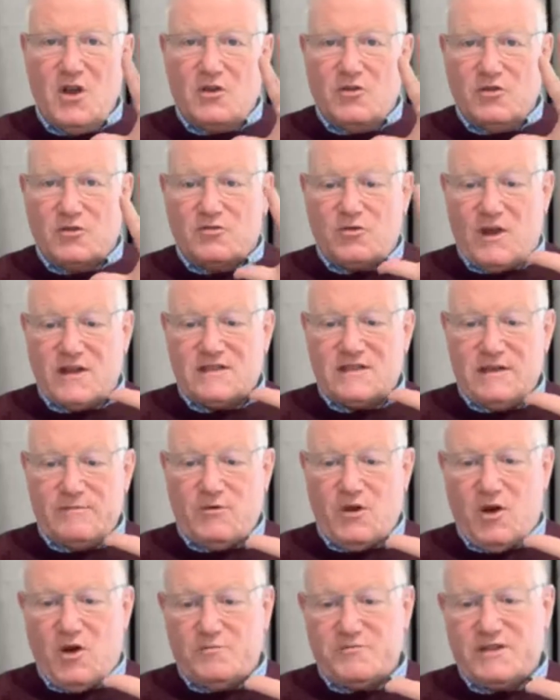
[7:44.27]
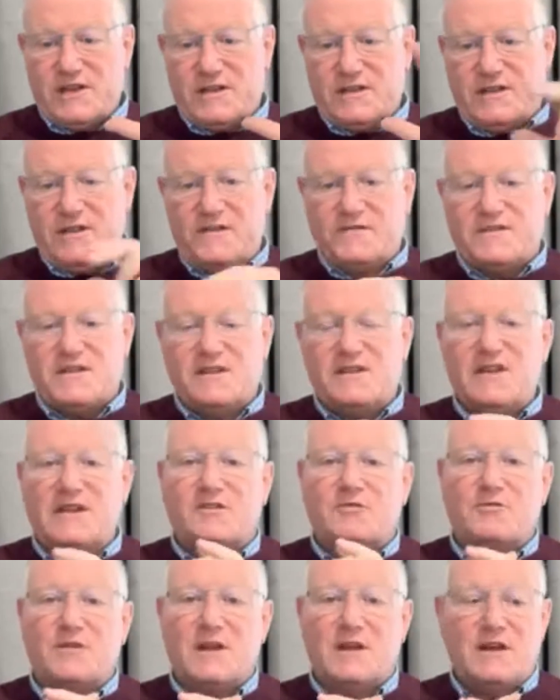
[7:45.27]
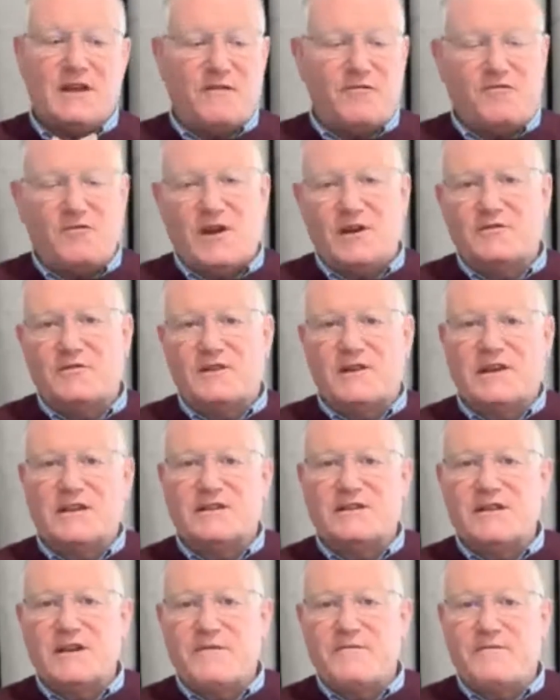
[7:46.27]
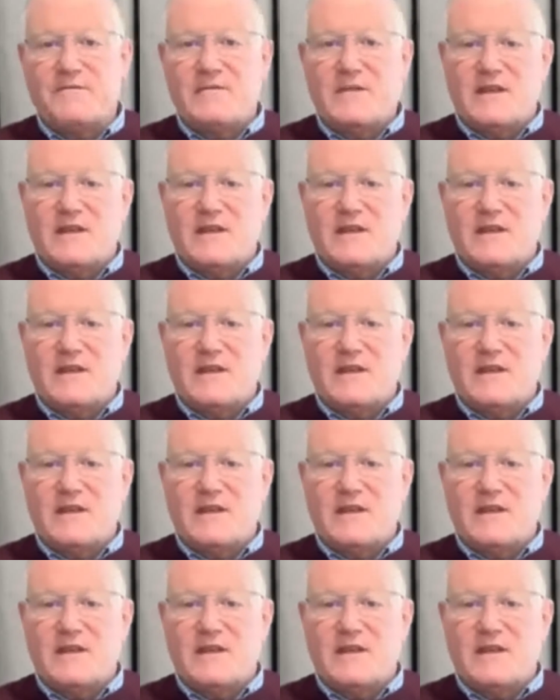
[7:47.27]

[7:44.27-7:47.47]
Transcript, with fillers: Le troisième objectif, c'est détruire la foi du chrétien.